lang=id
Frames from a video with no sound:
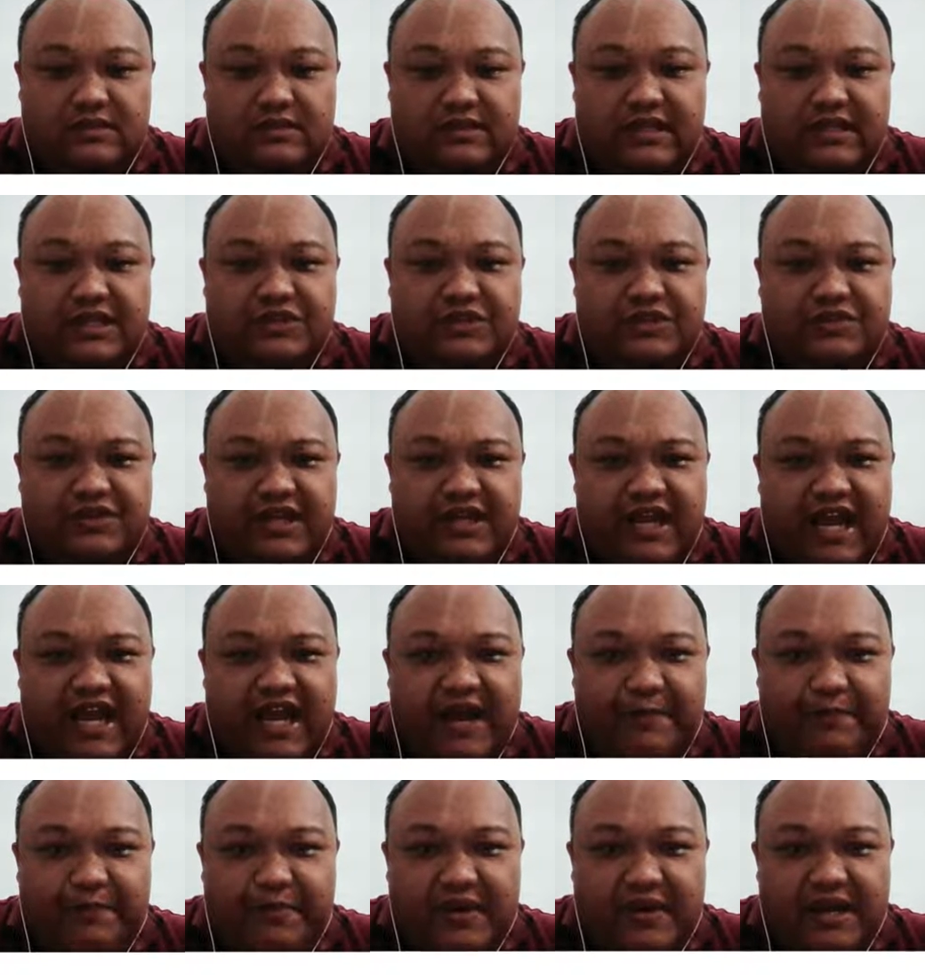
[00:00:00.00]
Selanjutnya
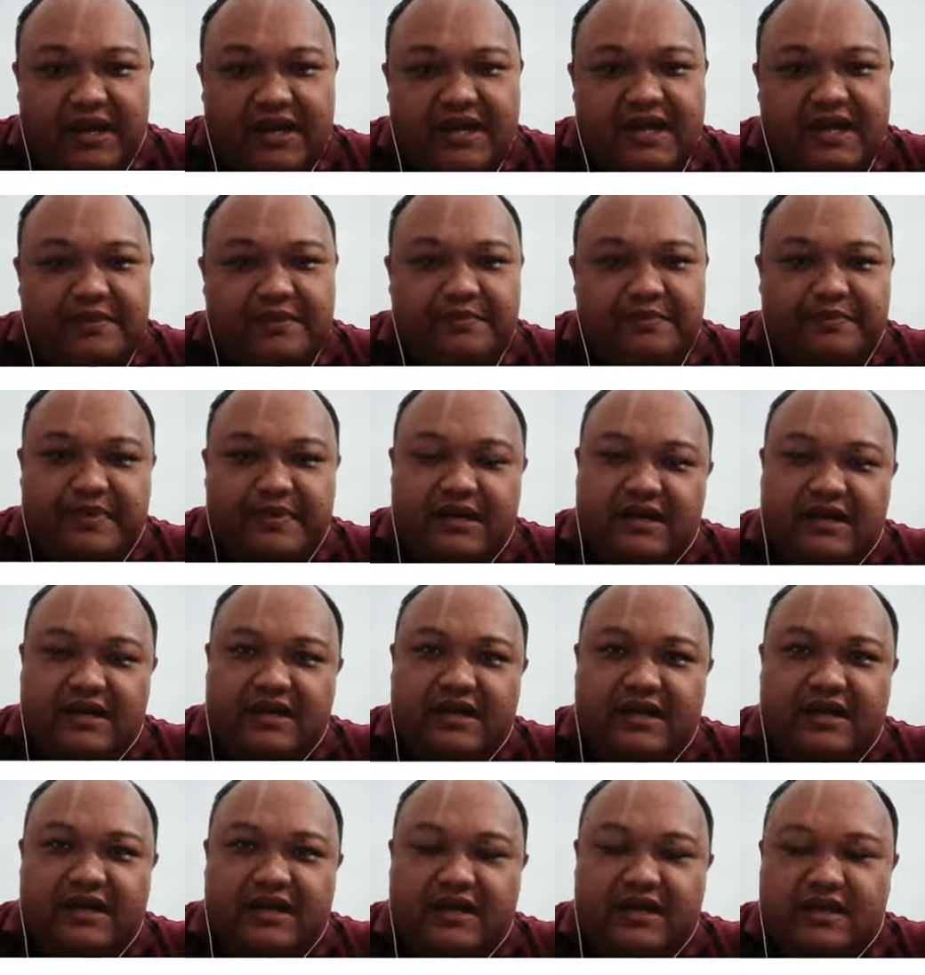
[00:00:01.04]
apa
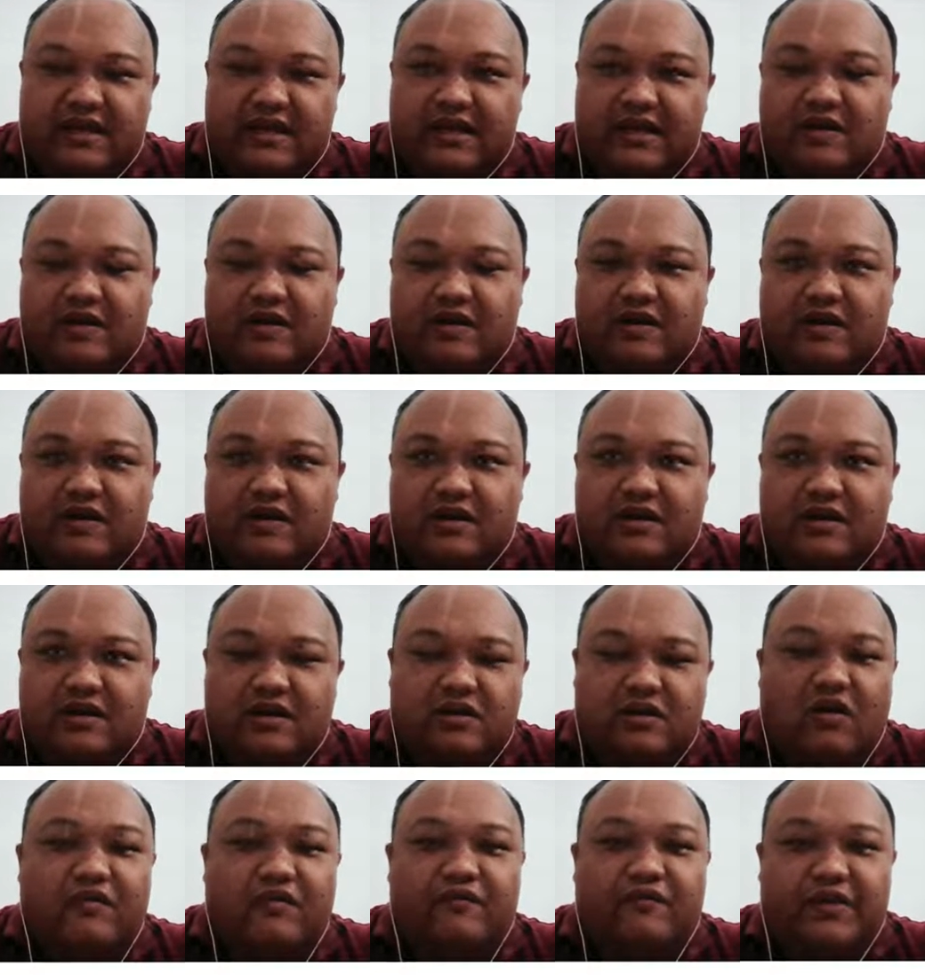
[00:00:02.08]
dampak dari
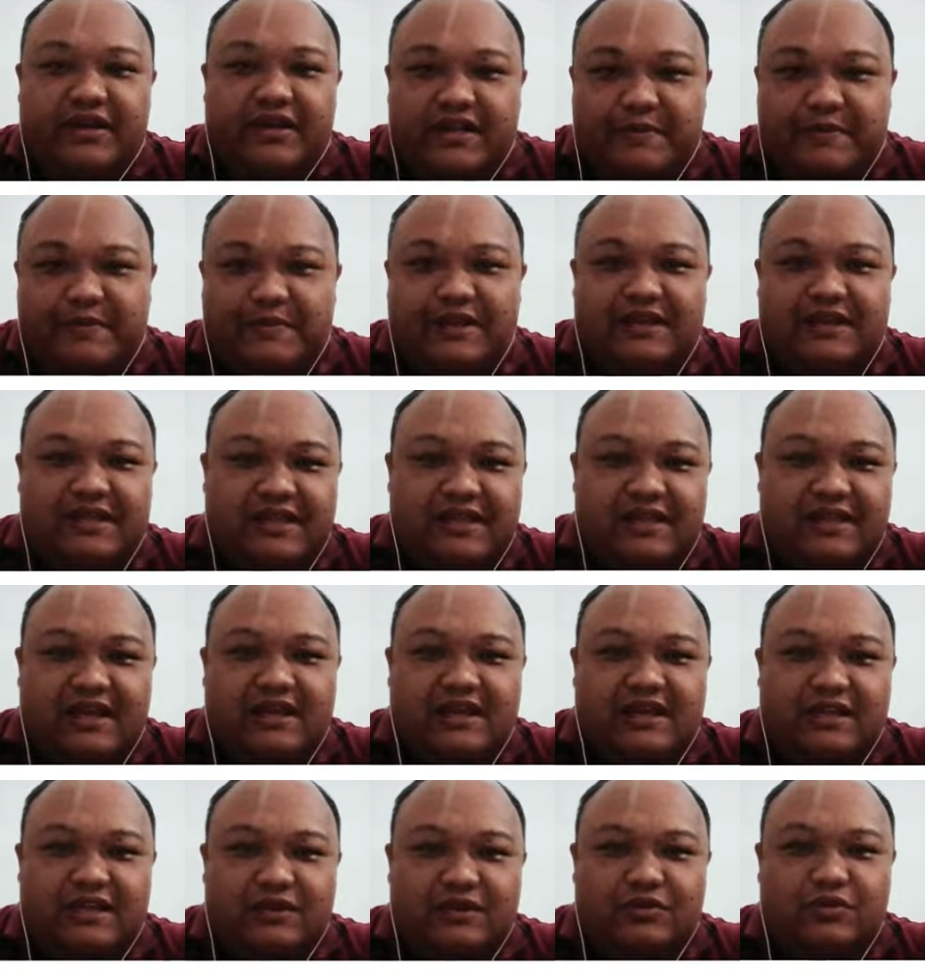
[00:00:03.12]
eh, konflik
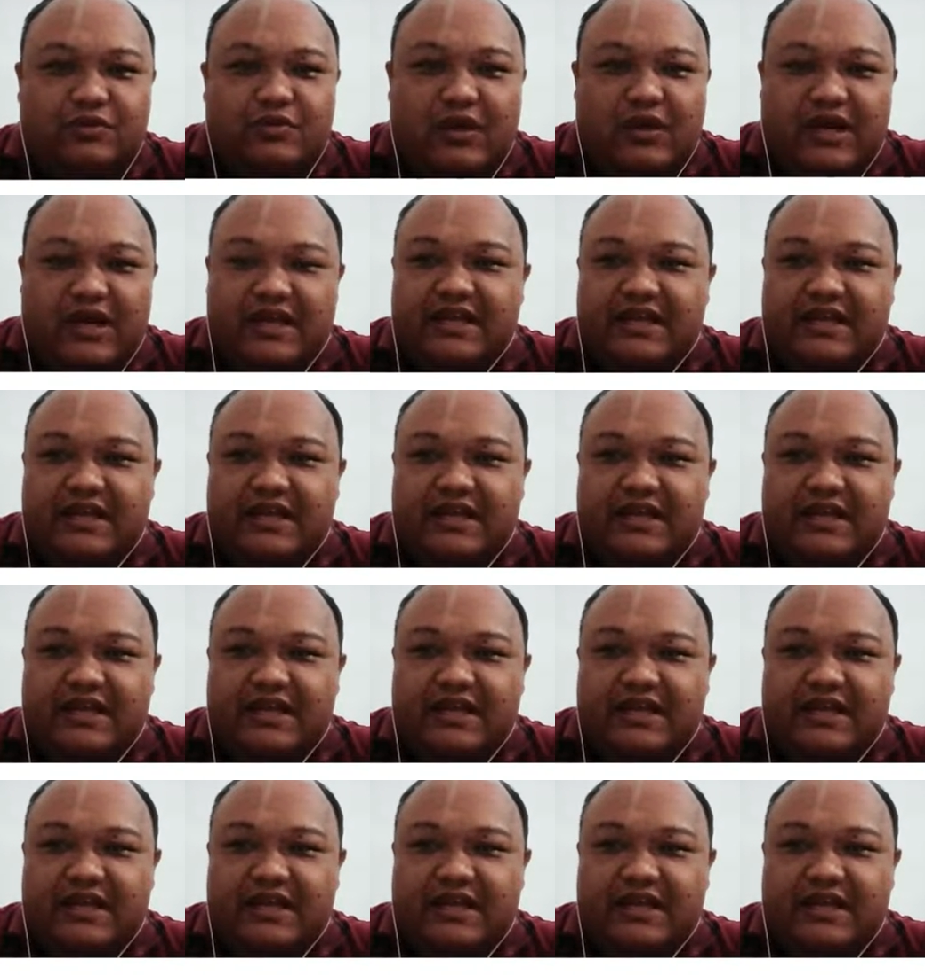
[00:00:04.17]
kepentingan itu?